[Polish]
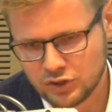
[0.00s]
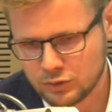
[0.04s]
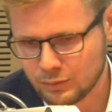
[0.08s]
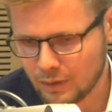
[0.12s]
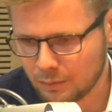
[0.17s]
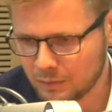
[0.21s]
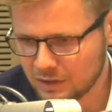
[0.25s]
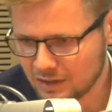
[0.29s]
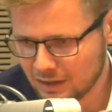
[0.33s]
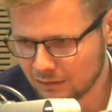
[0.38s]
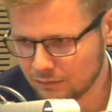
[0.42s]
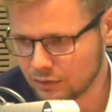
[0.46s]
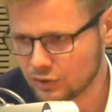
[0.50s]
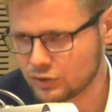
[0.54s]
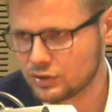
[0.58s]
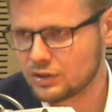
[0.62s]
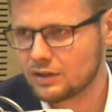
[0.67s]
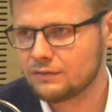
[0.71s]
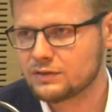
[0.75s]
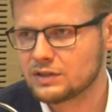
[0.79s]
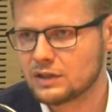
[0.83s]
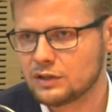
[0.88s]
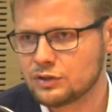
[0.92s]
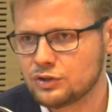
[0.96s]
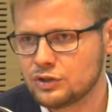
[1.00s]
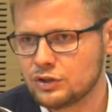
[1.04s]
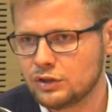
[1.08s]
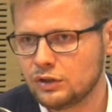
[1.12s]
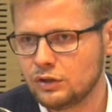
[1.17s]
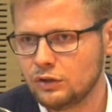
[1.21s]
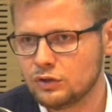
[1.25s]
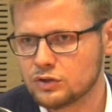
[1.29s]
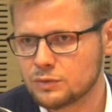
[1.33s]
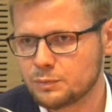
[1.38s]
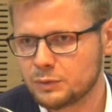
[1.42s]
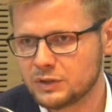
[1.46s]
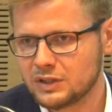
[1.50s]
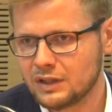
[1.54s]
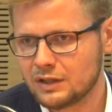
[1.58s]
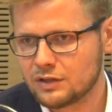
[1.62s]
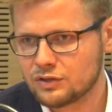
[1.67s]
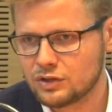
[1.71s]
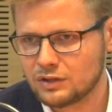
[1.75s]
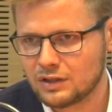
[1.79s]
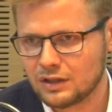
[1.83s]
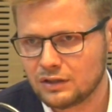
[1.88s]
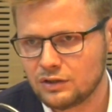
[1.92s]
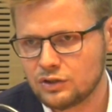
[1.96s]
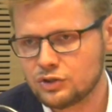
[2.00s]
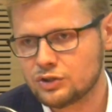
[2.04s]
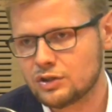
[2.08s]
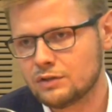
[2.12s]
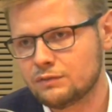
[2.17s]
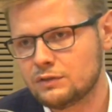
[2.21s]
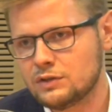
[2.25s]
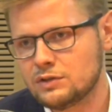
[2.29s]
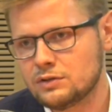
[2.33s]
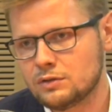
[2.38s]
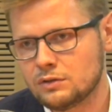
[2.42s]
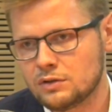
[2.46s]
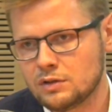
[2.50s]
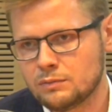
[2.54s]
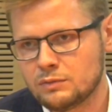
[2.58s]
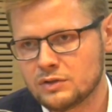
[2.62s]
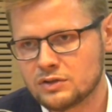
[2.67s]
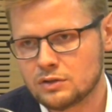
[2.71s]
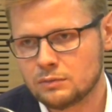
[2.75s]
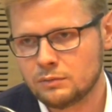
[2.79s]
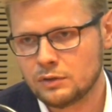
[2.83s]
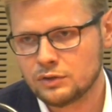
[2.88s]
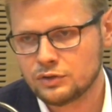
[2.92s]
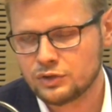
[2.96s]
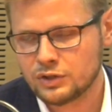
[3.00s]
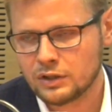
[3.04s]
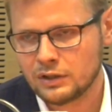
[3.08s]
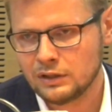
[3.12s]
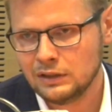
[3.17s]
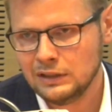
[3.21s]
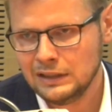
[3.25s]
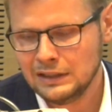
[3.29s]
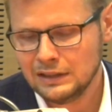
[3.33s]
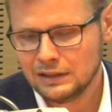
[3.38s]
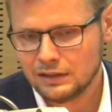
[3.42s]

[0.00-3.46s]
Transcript: przecież mamy najwyższe wskaźniki gospodarcze, najniższe w historii bezrobocie,